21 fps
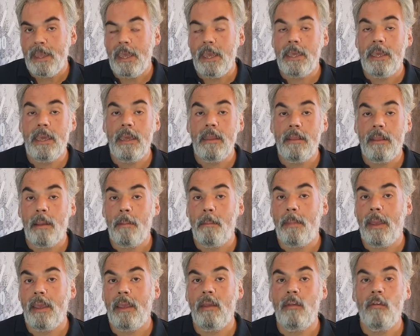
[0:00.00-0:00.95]
e que
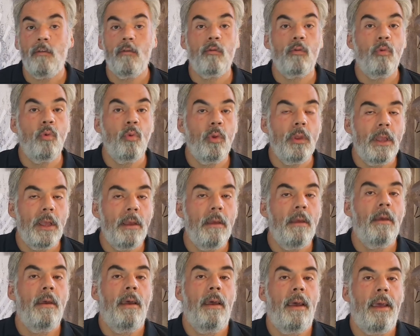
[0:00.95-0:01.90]
também
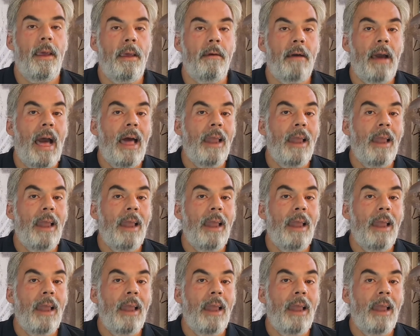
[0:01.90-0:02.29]
estuda é,